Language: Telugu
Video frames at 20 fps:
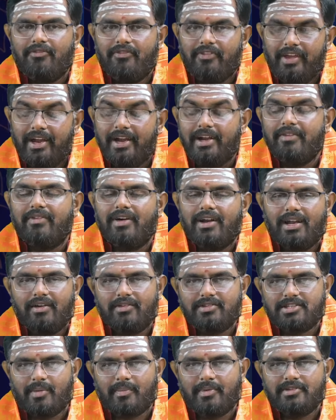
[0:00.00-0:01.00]
వేడి వల్ల
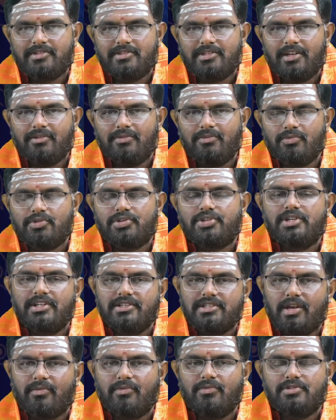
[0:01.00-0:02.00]
సమస్యలు ఉష్ణ
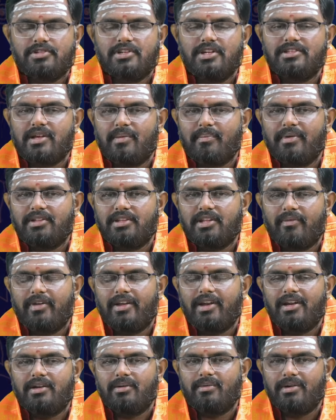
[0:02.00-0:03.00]
ఉష్ణ
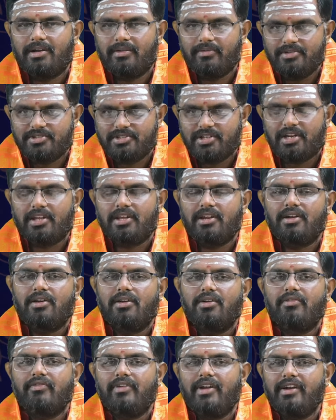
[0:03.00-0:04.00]
సంబంధమైనటువంటివి
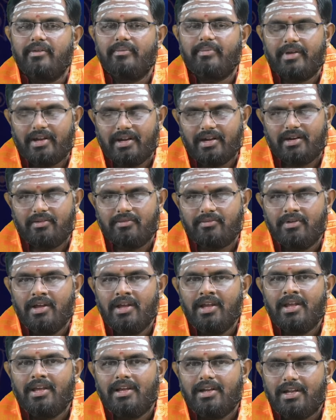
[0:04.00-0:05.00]
శరీరంలో వేడి పెరగడం
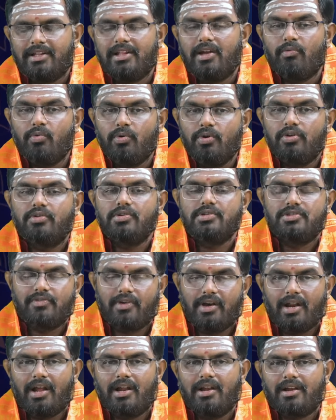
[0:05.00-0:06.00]
లేదా ఉడుకు
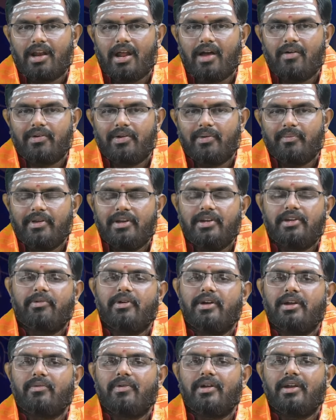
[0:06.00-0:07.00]
జ్వరాలు రావడం
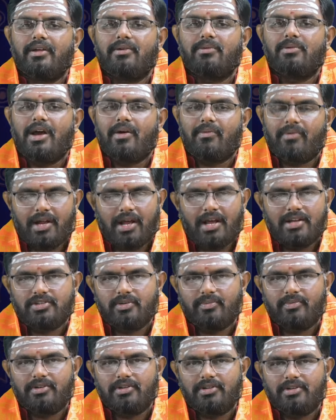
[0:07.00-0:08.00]
ఇటువంటివన్నీ కూడా
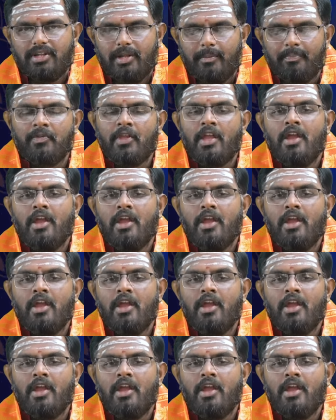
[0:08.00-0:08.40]
అవకాశం ఉంటుంది